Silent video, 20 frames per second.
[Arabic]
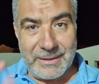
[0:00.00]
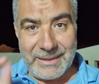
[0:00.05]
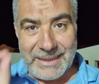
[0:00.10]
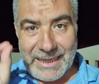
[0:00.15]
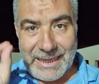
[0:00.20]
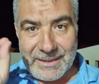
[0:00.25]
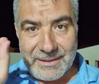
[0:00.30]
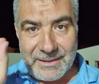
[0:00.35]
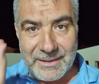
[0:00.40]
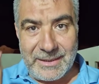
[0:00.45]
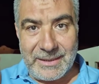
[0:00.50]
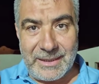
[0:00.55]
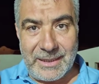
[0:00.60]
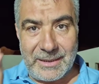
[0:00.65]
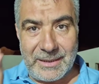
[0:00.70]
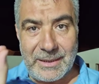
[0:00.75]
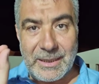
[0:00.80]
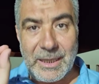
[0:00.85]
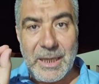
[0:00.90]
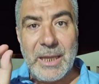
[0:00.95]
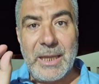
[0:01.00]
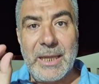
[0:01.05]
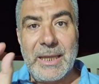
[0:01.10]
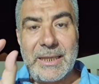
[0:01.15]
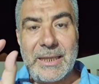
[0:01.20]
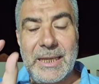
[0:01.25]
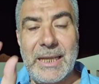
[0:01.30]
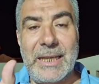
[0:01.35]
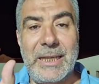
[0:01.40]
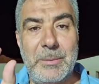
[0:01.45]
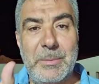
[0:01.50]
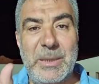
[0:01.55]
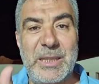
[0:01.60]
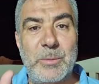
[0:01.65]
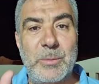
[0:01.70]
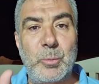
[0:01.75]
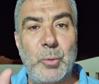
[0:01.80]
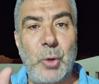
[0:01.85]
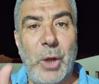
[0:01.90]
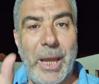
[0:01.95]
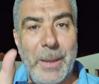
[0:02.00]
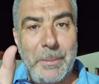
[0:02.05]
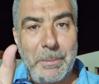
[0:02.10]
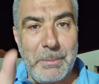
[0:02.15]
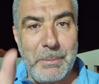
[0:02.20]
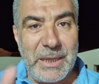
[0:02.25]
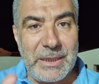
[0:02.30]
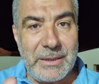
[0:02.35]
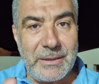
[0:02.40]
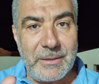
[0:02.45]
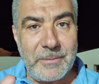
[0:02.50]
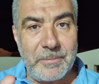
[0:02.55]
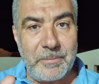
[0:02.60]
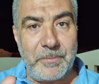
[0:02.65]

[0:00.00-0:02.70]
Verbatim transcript: تحديدا كلمة محمد